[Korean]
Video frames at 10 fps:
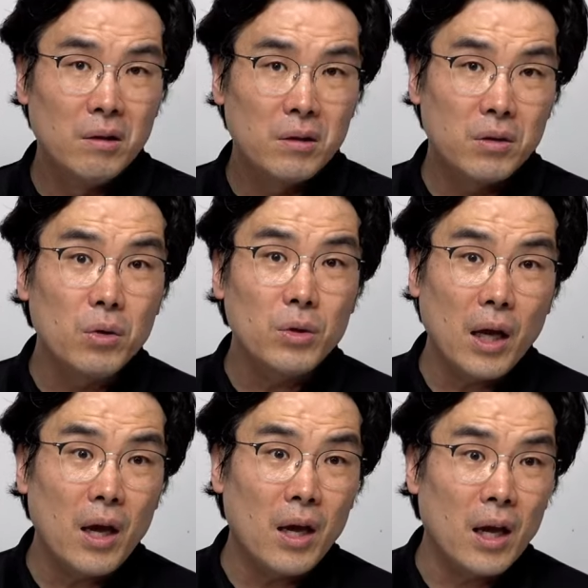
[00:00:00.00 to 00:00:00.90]

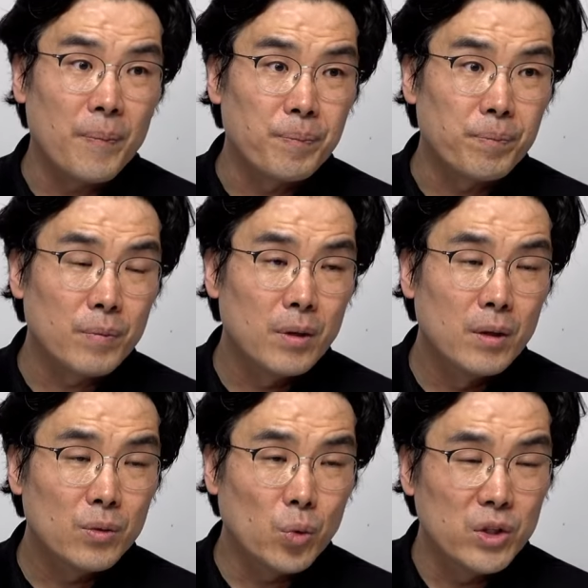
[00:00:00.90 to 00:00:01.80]
그렇게
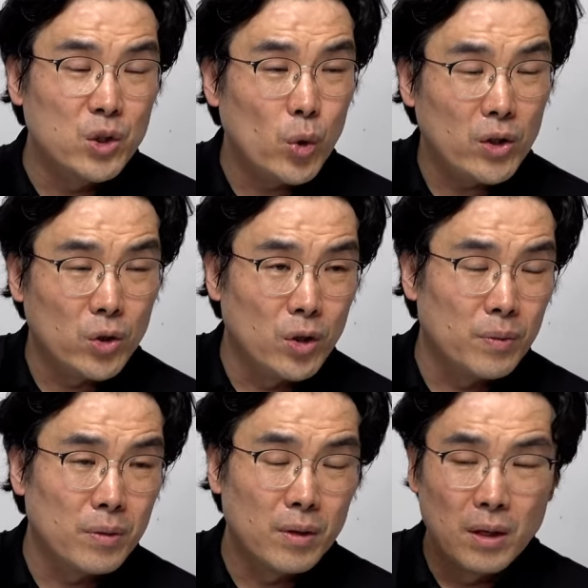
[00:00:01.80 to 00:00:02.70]
또 이쪽에서는
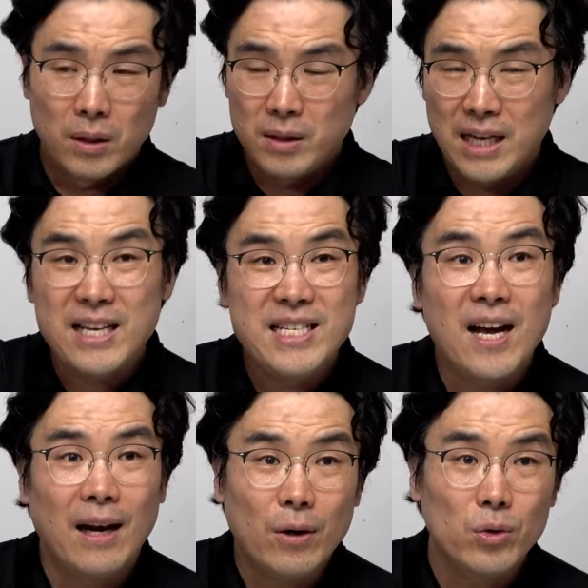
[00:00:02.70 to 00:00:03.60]
예, 이야기를
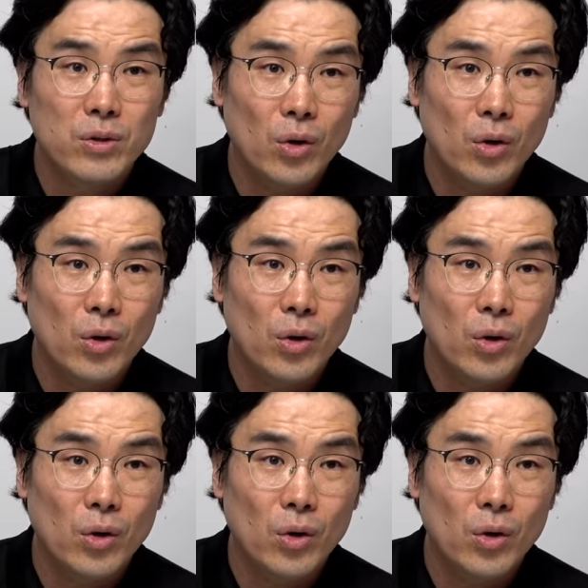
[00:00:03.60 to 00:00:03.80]
했거든요.